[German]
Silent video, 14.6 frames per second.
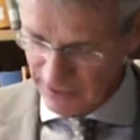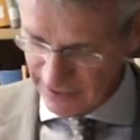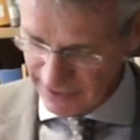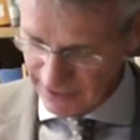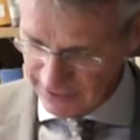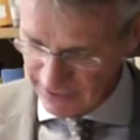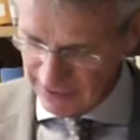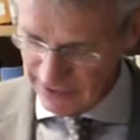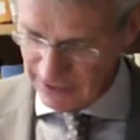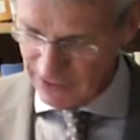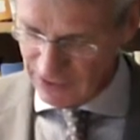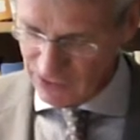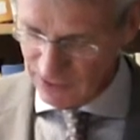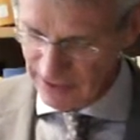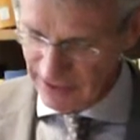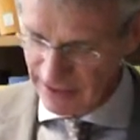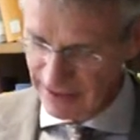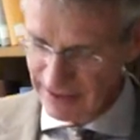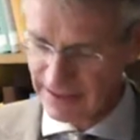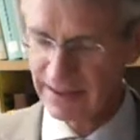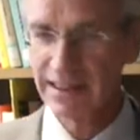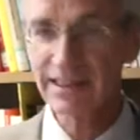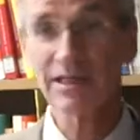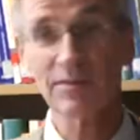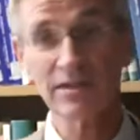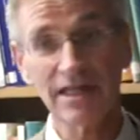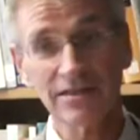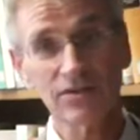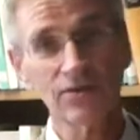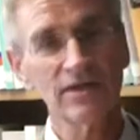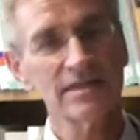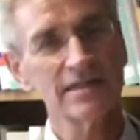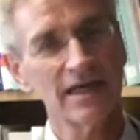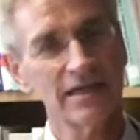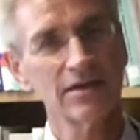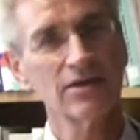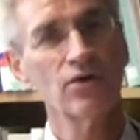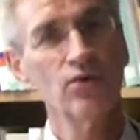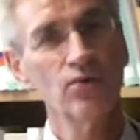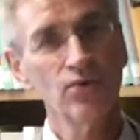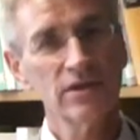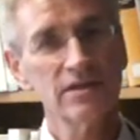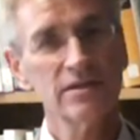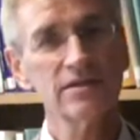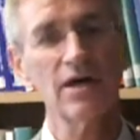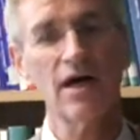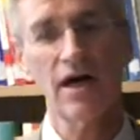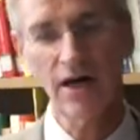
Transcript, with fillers: Bereichen zu realisieren. Aber dazu ist ein kluges,